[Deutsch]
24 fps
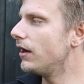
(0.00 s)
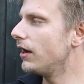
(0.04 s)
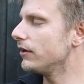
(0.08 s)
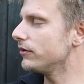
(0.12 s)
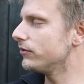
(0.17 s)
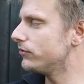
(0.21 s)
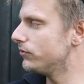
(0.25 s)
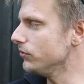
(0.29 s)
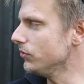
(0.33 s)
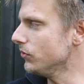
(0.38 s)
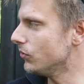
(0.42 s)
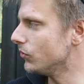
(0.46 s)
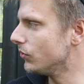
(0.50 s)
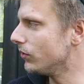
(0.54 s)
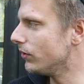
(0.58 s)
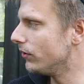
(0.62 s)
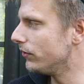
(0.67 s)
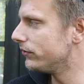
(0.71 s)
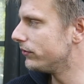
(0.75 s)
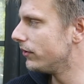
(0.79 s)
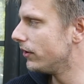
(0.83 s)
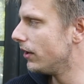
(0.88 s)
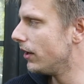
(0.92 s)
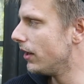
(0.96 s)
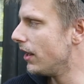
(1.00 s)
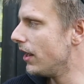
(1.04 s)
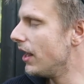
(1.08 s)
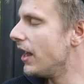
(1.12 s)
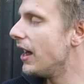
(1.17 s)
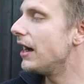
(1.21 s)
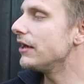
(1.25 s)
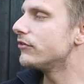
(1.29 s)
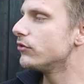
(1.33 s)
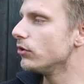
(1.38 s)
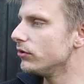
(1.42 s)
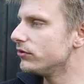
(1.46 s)
Ach so, und,
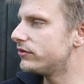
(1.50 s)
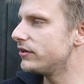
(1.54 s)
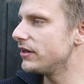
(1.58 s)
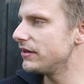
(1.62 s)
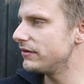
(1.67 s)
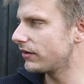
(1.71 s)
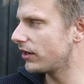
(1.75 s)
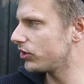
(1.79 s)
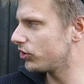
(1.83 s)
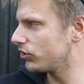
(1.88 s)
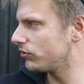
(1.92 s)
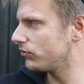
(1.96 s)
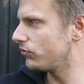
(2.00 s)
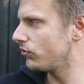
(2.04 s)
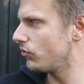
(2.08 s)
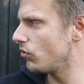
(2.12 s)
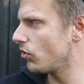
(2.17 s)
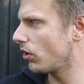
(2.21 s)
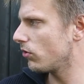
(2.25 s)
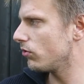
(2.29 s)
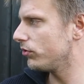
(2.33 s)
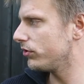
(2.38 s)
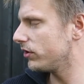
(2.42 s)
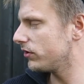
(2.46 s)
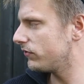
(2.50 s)
ach so, und sie ist Regisseurin und